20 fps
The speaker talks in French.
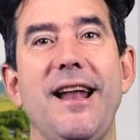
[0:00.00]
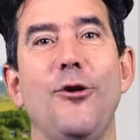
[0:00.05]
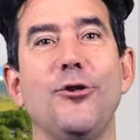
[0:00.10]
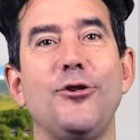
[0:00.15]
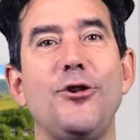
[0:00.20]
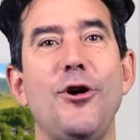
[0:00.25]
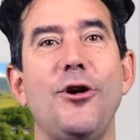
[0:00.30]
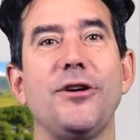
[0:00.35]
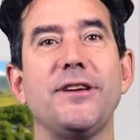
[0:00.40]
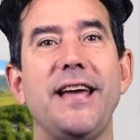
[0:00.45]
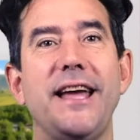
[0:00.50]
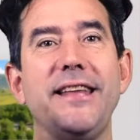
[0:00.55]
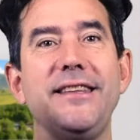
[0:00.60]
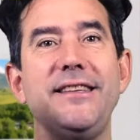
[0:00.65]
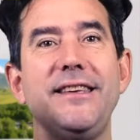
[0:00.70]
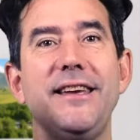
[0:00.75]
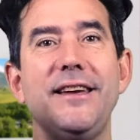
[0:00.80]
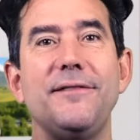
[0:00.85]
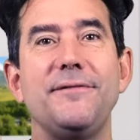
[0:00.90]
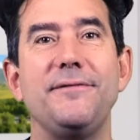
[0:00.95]
encore
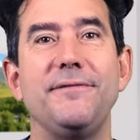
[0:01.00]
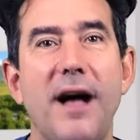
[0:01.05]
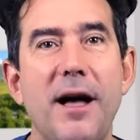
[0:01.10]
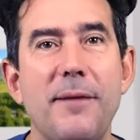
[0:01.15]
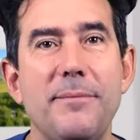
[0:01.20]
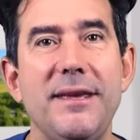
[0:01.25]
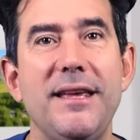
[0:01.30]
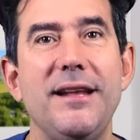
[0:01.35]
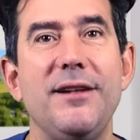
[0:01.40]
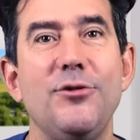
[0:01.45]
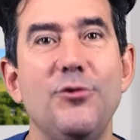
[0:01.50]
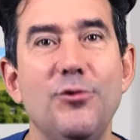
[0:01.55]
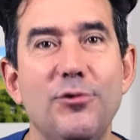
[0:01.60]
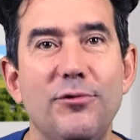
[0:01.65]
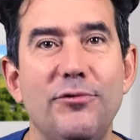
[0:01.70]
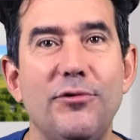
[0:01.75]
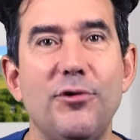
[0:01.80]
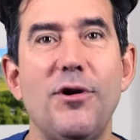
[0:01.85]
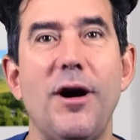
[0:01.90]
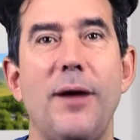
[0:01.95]
gagné 20 000
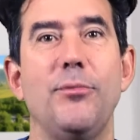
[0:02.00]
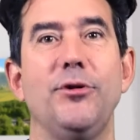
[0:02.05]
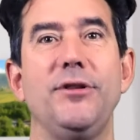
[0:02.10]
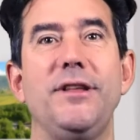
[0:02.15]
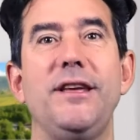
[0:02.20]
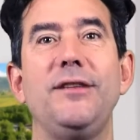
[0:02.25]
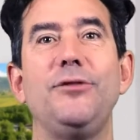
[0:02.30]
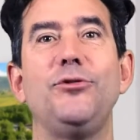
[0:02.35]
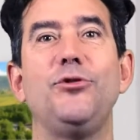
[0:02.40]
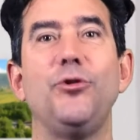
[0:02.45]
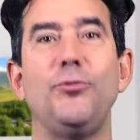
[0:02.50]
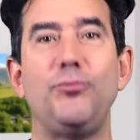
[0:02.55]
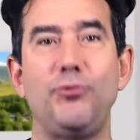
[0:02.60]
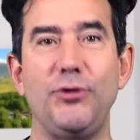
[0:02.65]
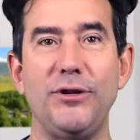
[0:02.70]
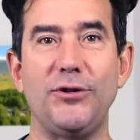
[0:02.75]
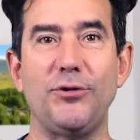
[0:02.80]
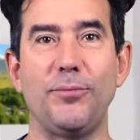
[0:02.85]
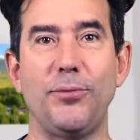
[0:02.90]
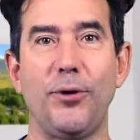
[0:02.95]
nouveaux abonnés
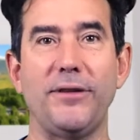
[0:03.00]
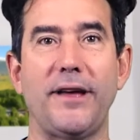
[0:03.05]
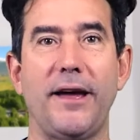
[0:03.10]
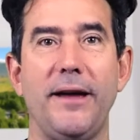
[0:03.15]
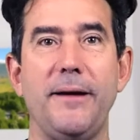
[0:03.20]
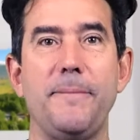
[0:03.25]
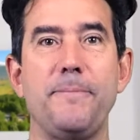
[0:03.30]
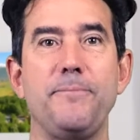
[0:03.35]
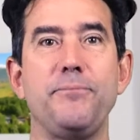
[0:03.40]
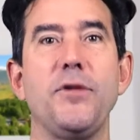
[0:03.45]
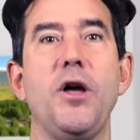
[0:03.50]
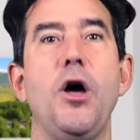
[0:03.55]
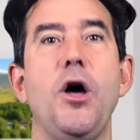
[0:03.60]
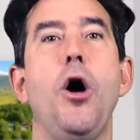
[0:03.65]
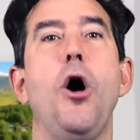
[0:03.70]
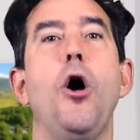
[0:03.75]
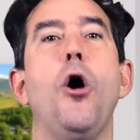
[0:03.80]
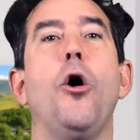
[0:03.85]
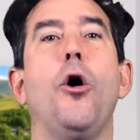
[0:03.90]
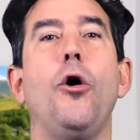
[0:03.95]
depuis ce portrait.
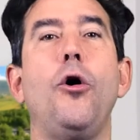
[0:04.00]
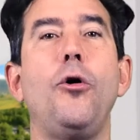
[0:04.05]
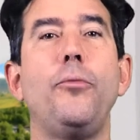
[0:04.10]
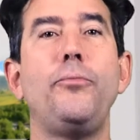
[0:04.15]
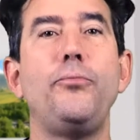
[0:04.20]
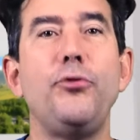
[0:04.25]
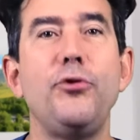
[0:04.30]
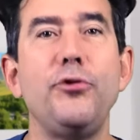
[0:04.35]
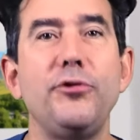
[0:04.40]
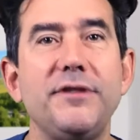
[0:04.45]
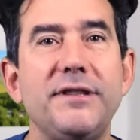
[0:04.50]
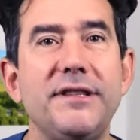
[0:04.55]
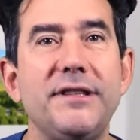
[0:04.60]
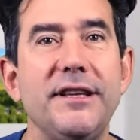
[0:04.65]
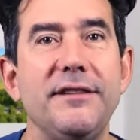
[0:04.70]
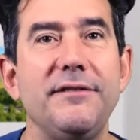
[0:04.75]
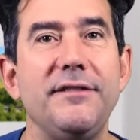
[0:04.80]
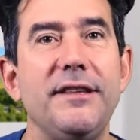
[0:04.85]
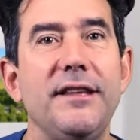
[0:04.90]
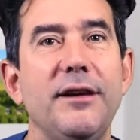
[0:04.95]
En plus
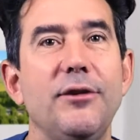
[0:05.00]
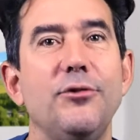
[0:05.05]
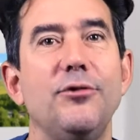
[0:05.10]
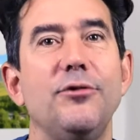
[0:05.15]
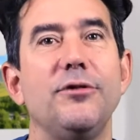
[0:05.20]
des vidéos